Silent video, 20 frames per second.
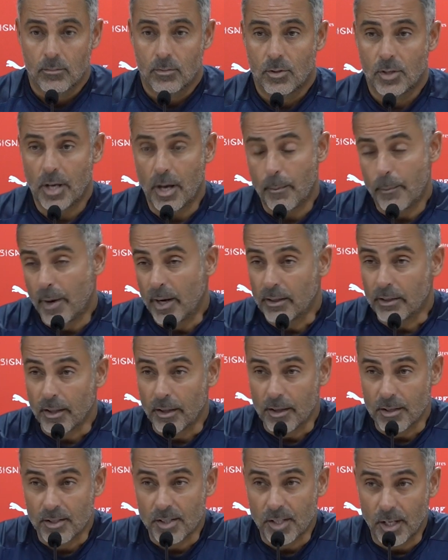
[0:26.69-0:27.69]
Sí,
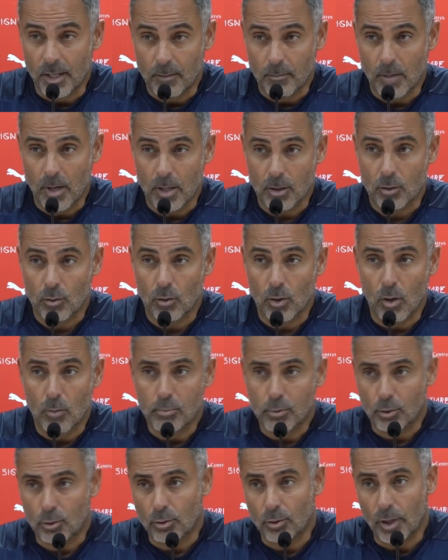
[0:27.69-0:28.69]
aparte de ser más una
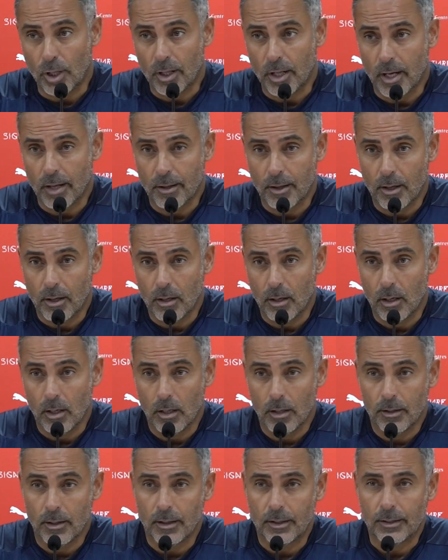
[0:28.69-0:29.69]
oportunidad
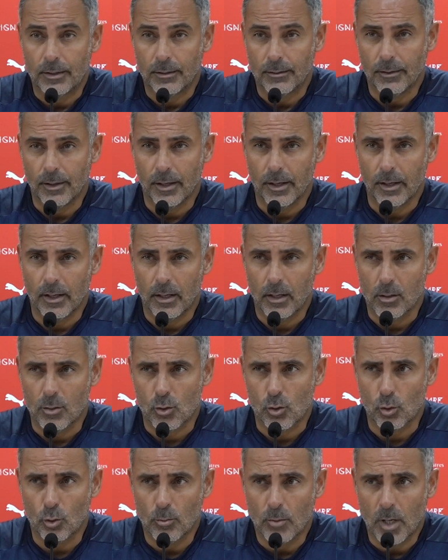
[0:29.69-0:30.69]
de,
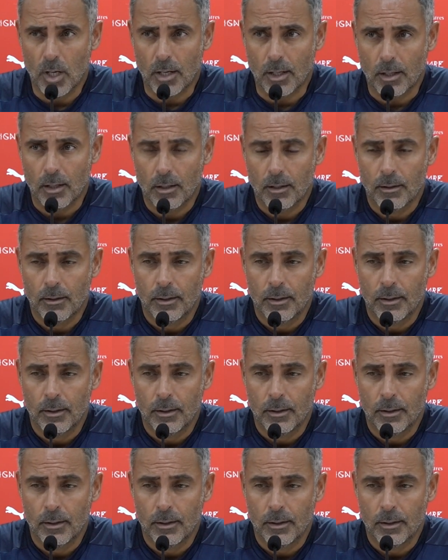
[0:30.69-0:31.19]
sumar